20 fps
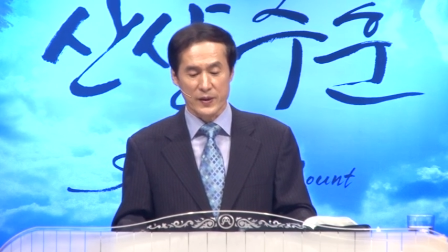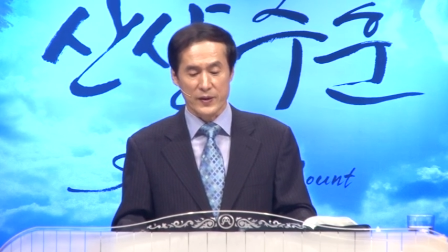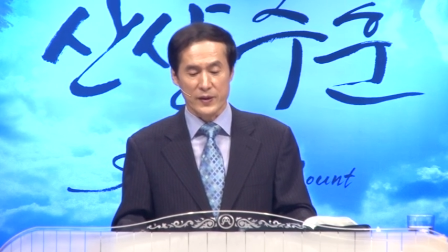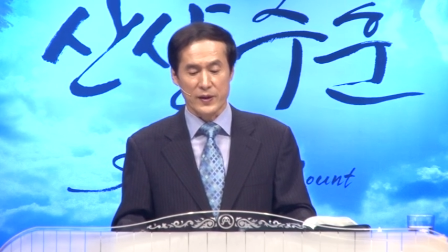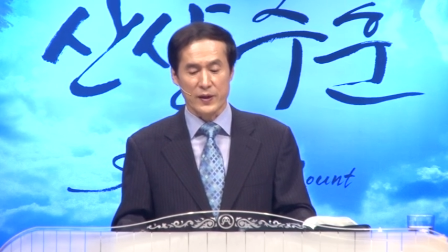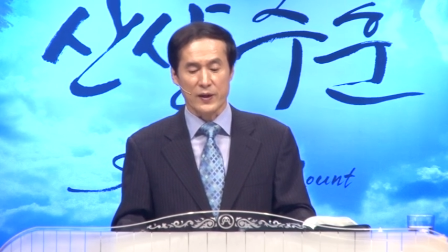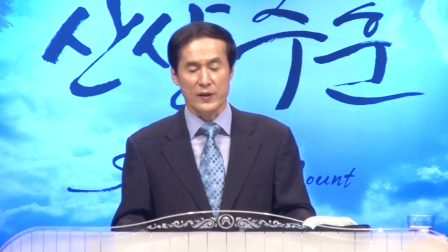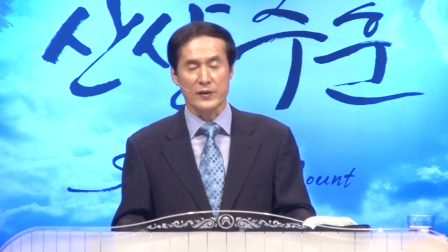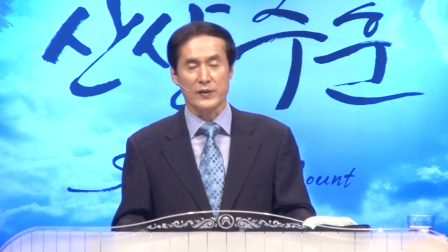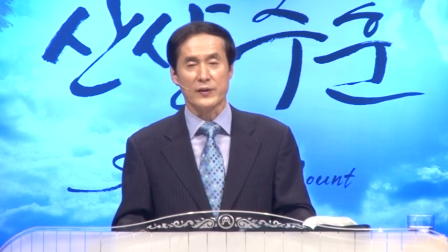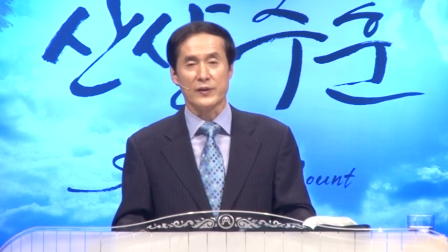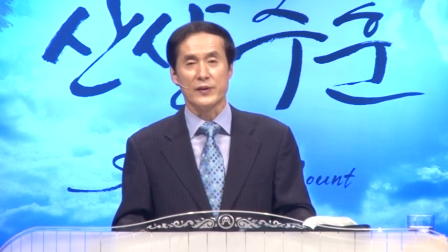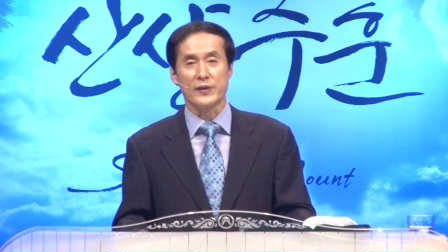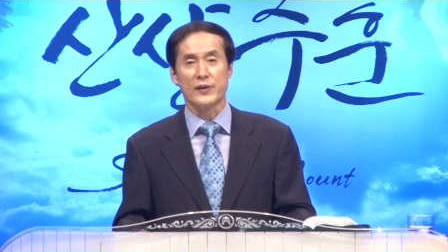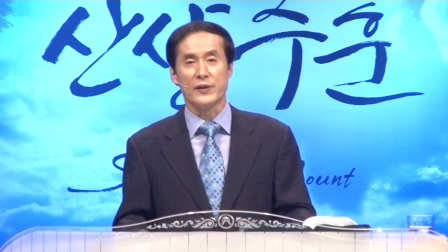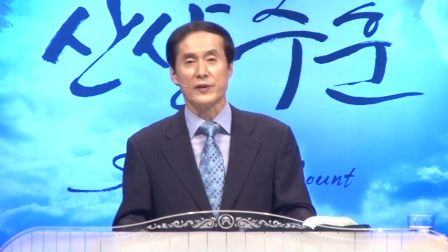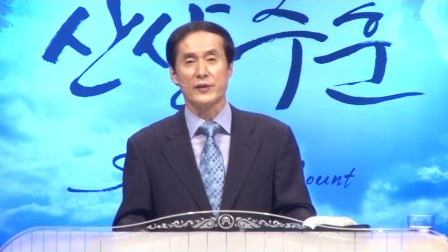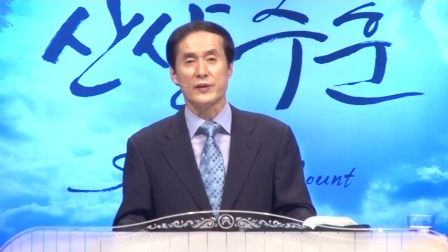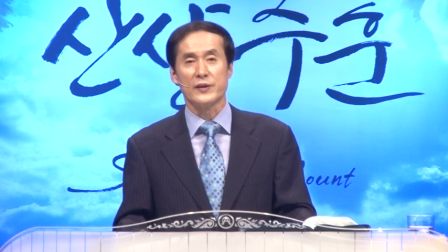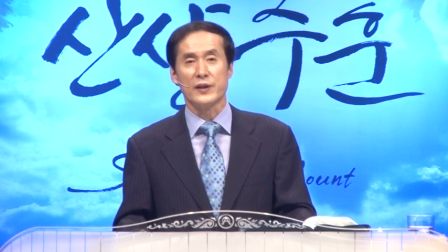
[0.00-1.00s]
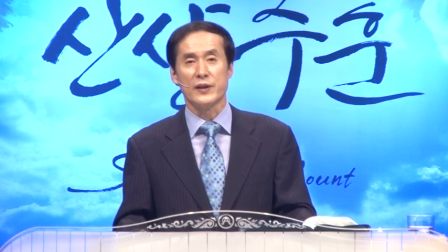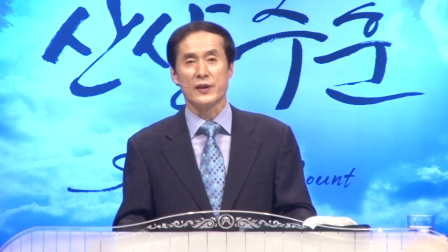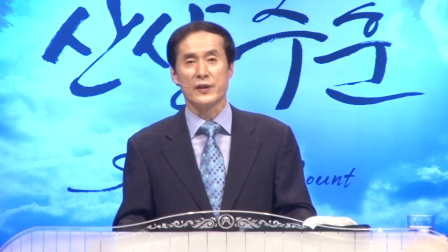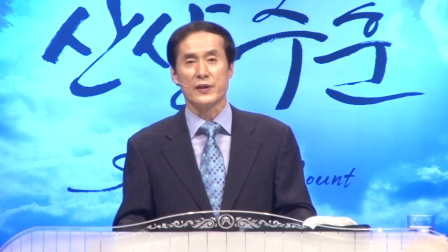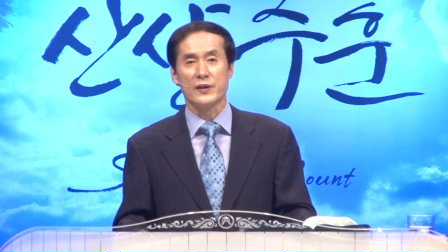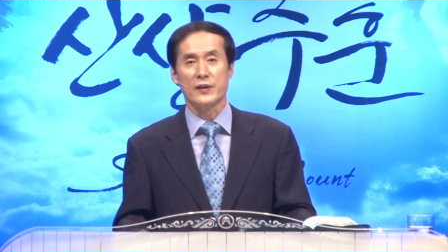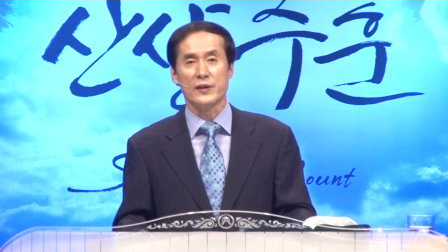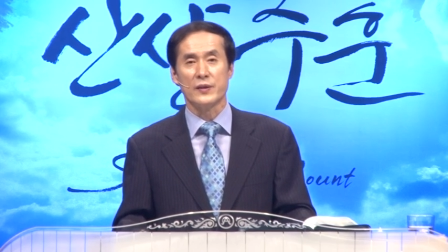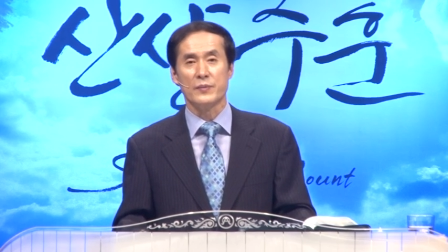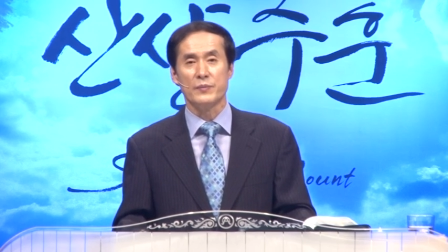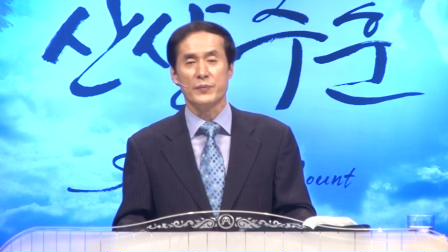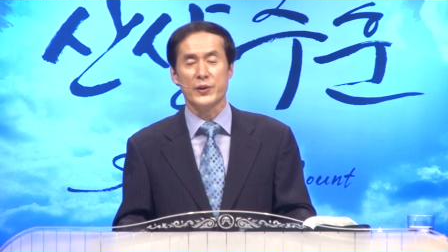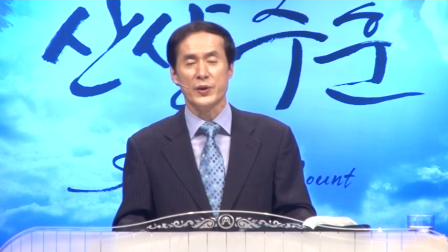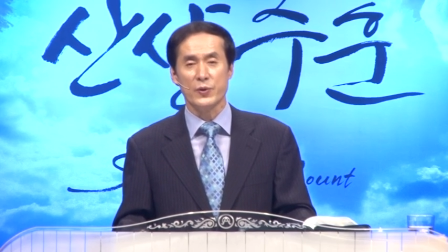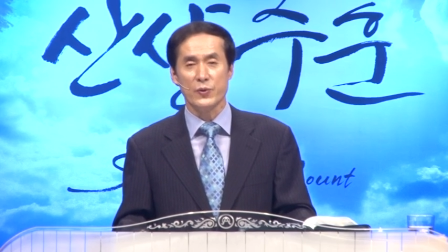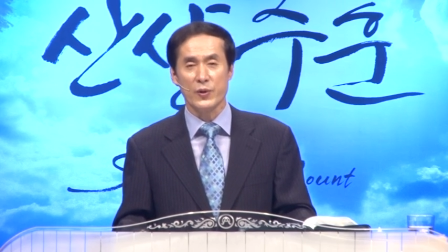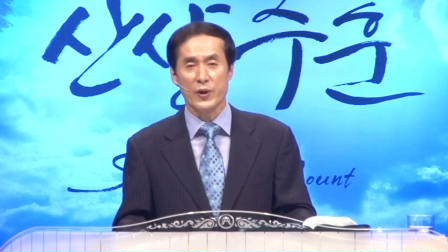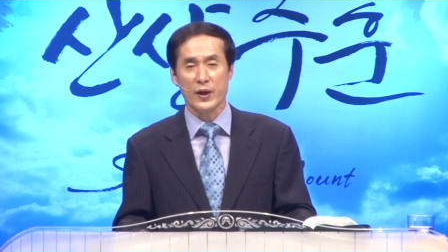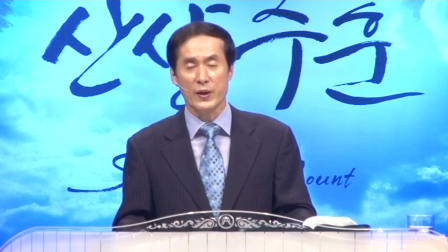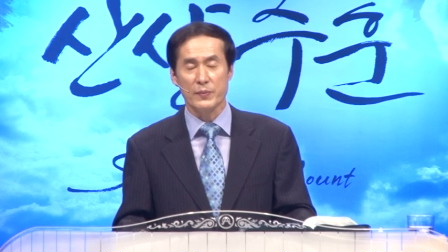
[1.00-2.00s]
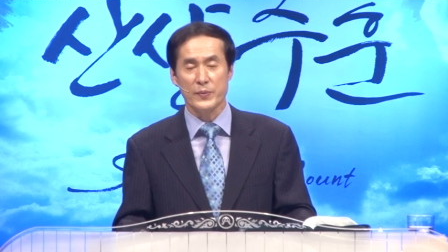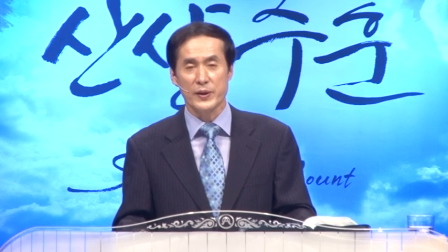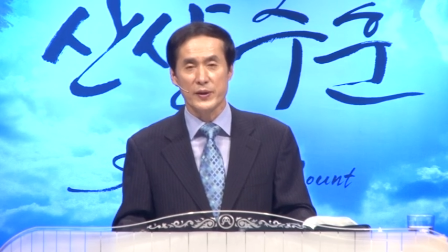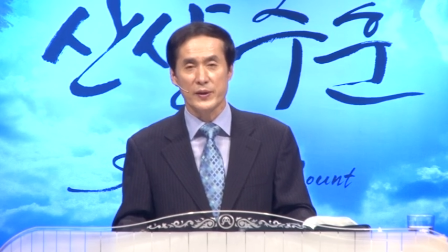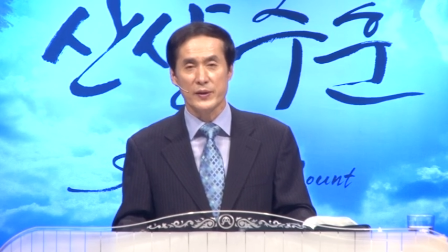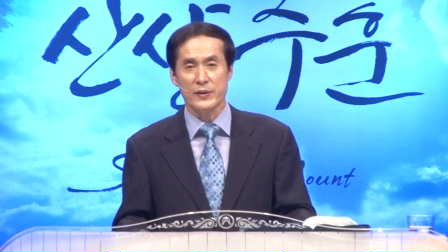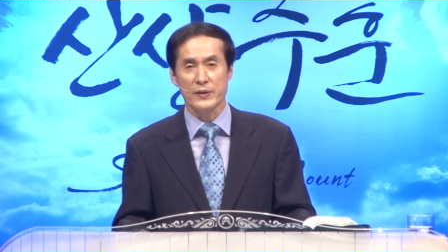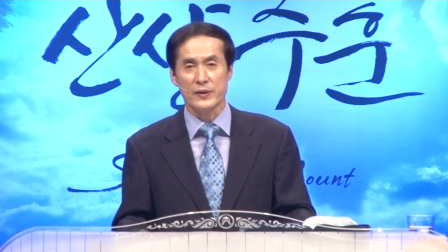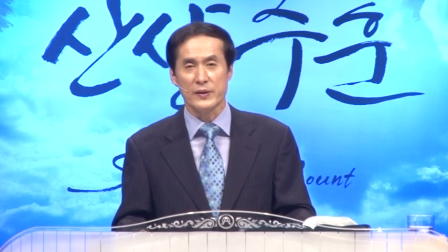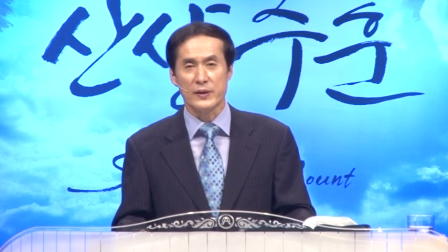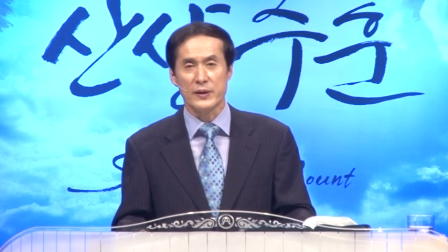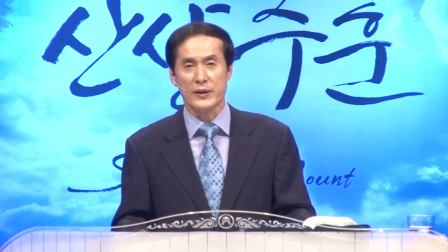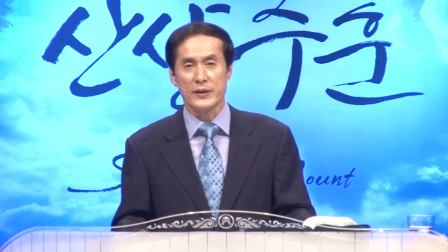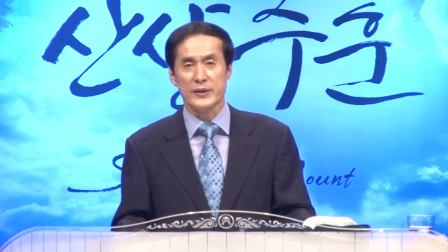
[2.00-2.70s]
네가 그 형제를 미워하면은